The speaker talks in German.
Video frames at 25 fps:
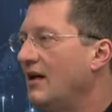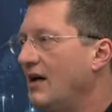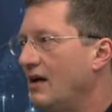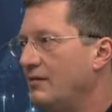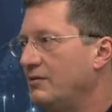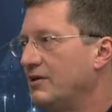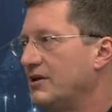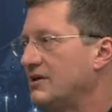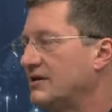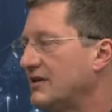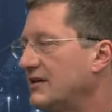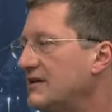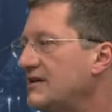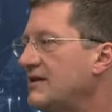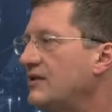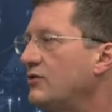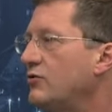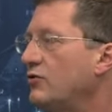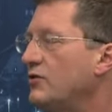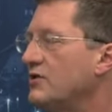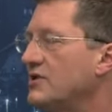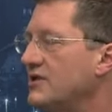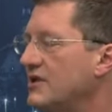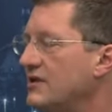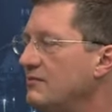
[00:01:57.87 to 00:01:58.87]
Aber das
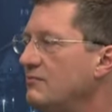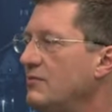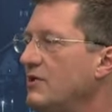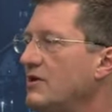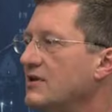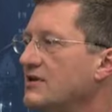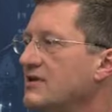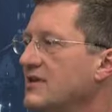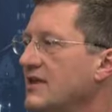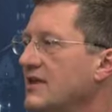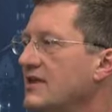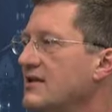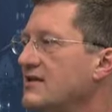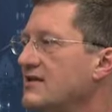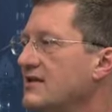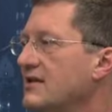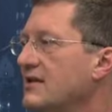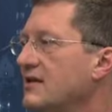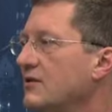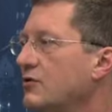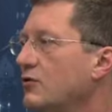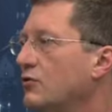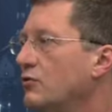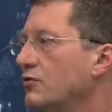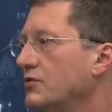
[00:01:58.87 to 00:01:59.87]
Risiko ist immer sehr,
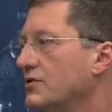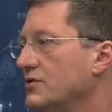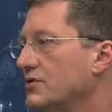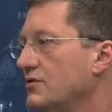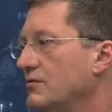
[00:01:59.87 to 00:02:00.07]
sehr groß.